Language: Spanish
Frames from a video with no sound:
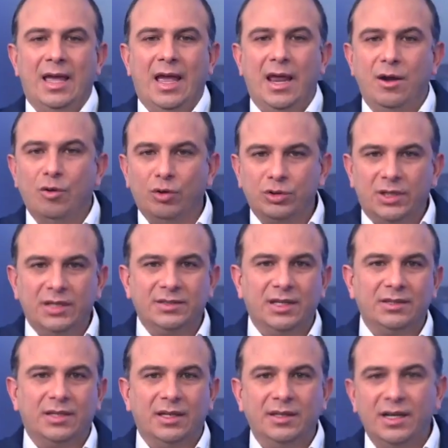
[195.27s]
en norte de
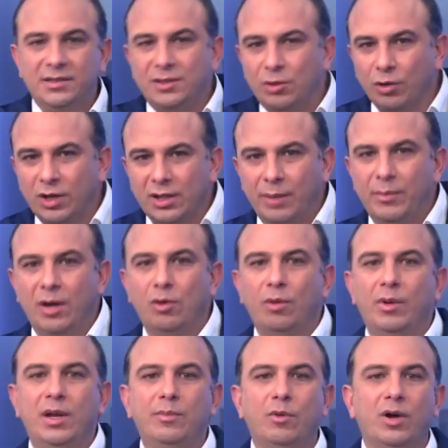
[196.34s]
Santander, sino que también lo
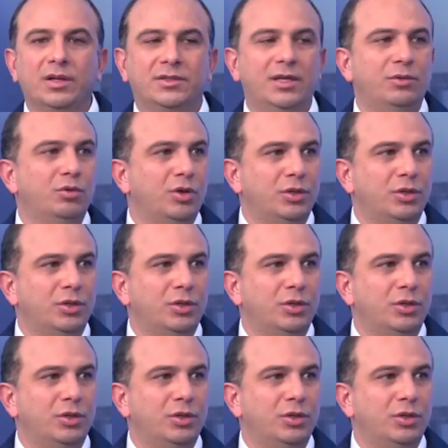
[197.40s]
venimos haciendo